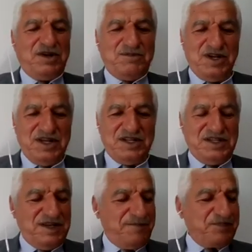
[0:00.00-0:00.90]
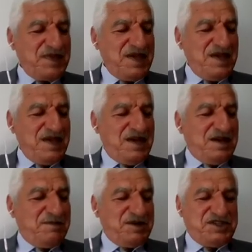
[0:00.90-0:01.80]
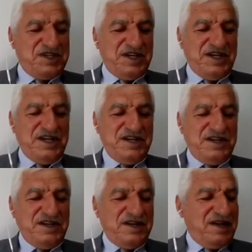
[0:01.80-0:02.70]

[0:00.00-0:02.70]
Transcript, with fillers: الميلادي مسيحي